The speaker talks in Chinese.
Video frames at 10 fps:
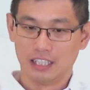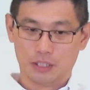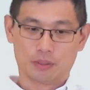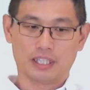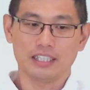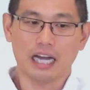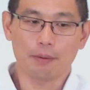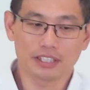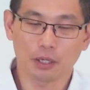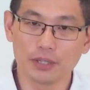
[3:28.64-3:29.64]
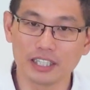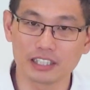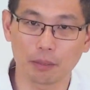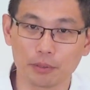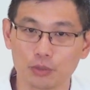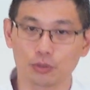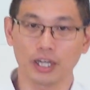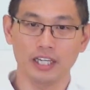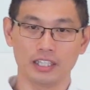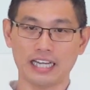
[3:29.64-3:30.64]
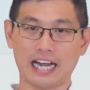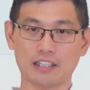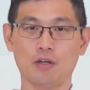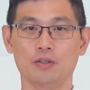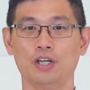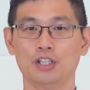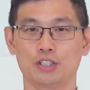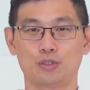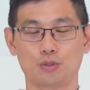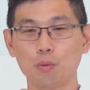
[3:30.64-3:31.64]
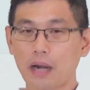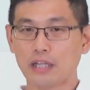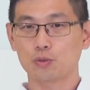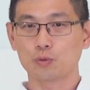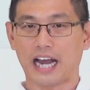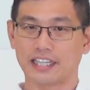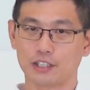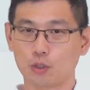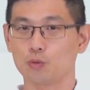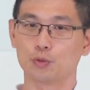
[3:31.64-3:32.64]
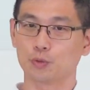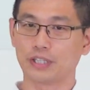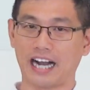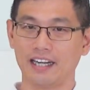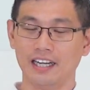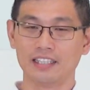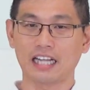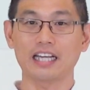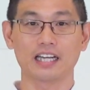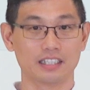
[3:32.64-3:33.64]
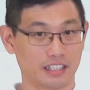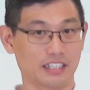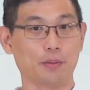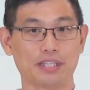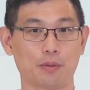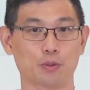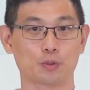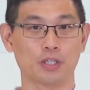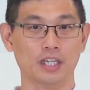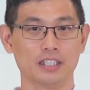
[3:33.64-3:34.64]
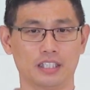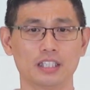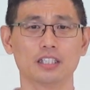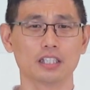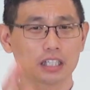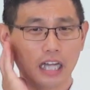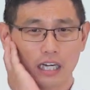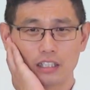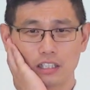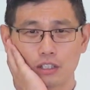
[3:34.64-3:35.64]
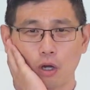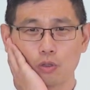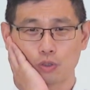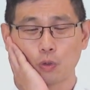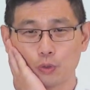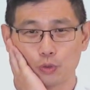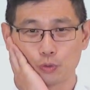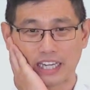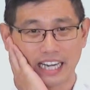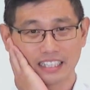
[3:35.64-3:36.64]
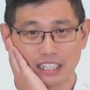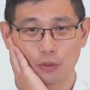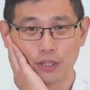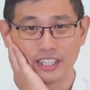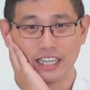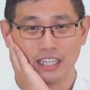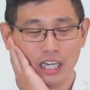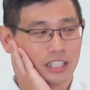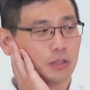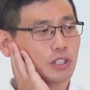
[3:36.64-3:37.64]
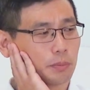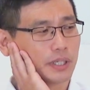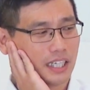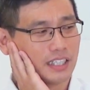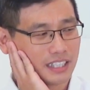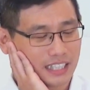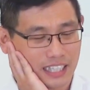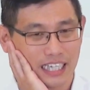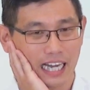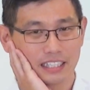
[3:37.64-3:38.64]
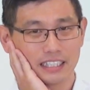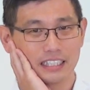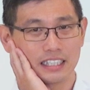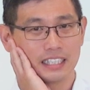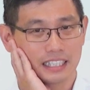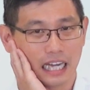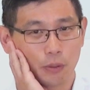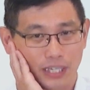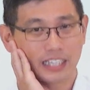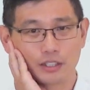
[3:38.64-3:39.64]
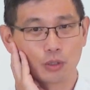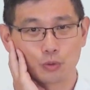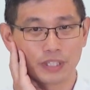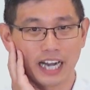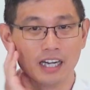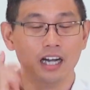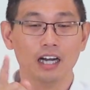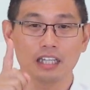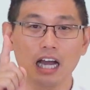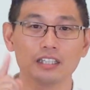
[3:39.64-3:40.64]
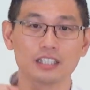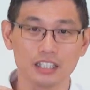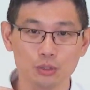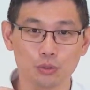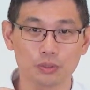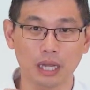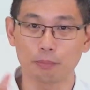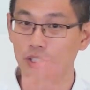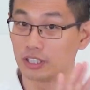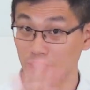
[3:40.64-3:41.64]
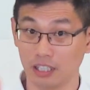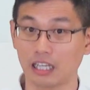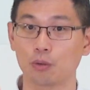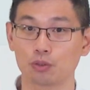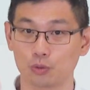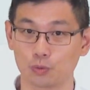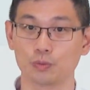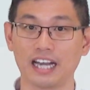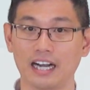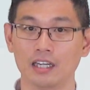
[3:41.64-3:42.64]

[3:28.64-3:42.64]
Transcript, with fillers: 我曾经开玩笑问一个小朋友说：，哎，你的牙痛是突然蛀牙，还是终于蛀牙？他也很直接回答我说：“其实这个当然是通终于蛀牙。”他还瞪了我一眼：“我怎么可能吃一颗牙吃一颗糖果牙齿的蛀牙？”他很清楚，他不会吃一颗糖果就蛀牙。